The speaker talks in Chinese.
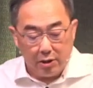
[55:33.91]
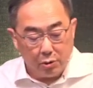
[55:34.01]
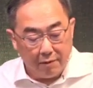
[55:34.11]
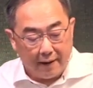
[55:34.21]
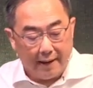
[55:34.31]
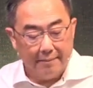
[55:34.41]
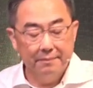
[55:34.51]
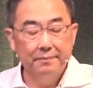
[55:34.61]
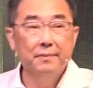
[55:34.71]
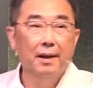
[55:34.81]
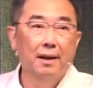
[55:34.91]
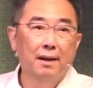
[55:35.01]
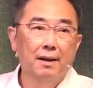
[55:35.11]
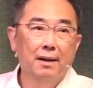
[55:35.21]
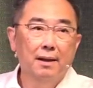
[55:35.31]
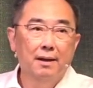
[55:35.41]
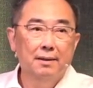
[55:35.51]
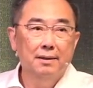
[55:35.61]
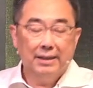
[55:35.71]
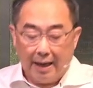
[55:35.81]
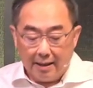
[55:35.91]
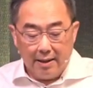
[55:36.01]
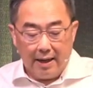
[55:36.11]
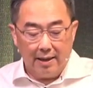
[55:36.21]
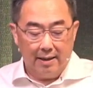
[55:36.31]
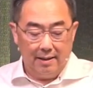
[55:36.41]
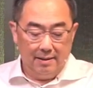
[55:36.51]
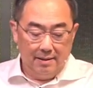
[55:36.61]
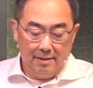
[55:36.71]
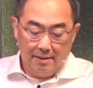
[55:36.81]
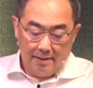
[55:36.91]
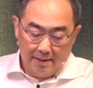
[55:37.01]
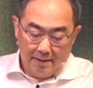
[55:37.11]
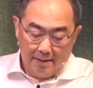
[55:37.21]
耐心的缺乏。家人让你